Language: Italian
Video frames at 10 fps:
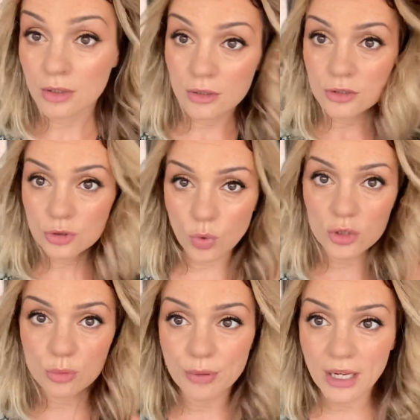Scuoto
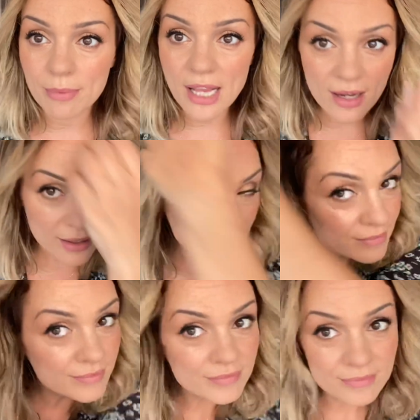un po' i capelli,
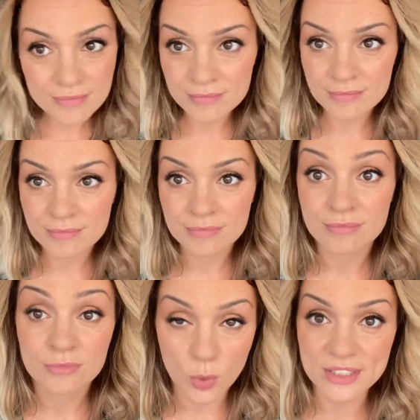
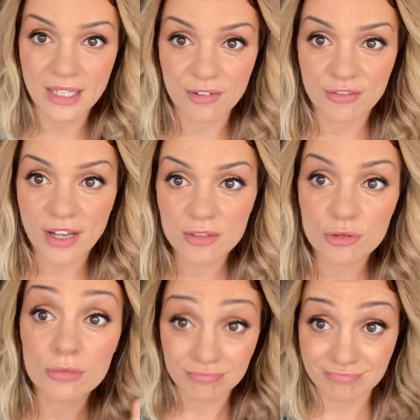questo è
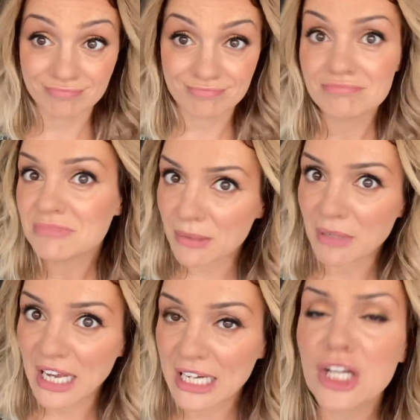l'effetto sembra
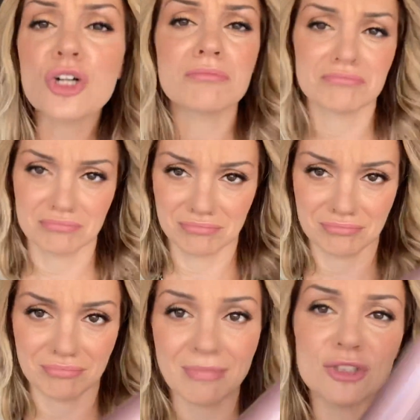carino
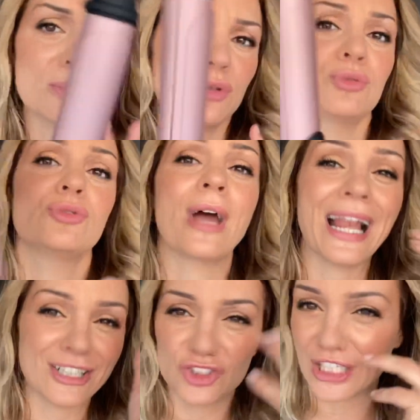ma soprattutto è
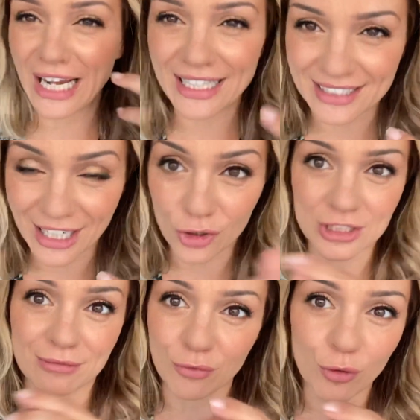la genialata della cosa
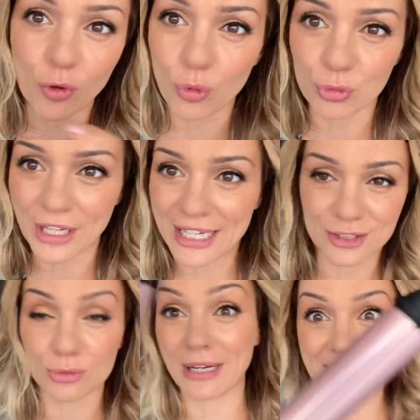vi volevo comunicare
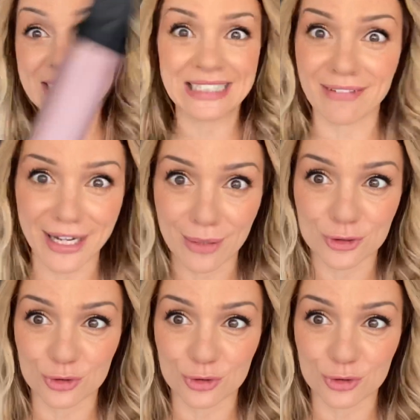insomma che esisteva anche questo